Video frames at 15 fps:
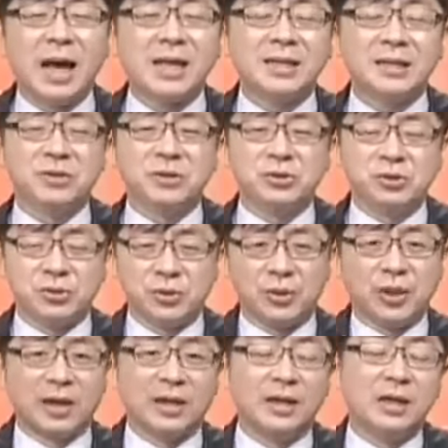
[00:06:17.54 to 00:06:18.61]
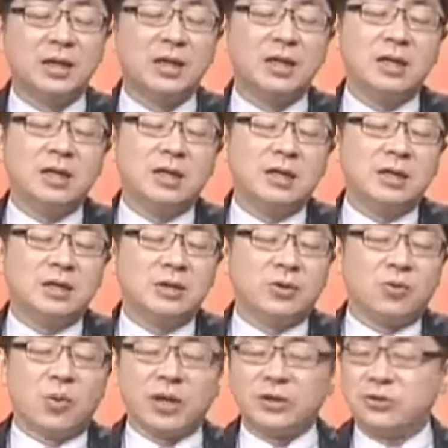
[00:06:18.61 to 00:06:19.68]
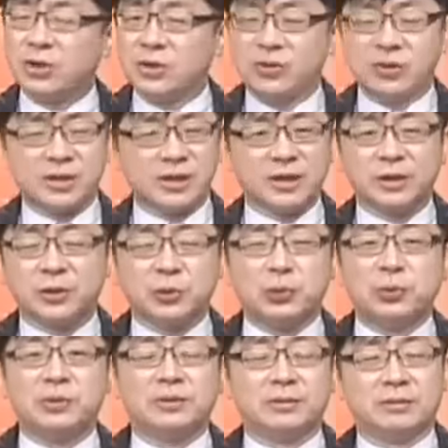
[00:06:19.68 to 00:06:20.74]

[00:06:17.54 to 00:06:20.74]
答案只有一句话，完全都是个股，